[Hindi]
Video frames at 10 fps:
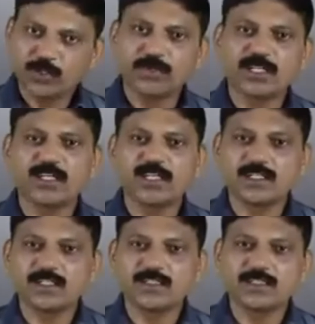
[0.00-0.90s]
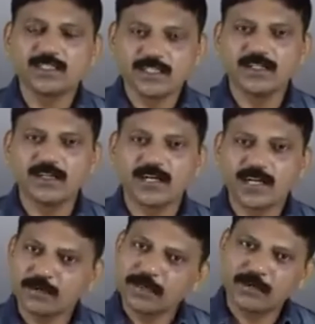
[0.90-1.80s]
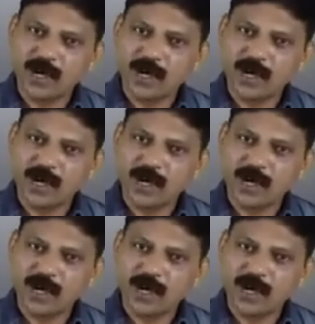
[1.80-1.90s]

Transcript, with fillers: जुर्माना लगेगा जी हाँ अगर आपने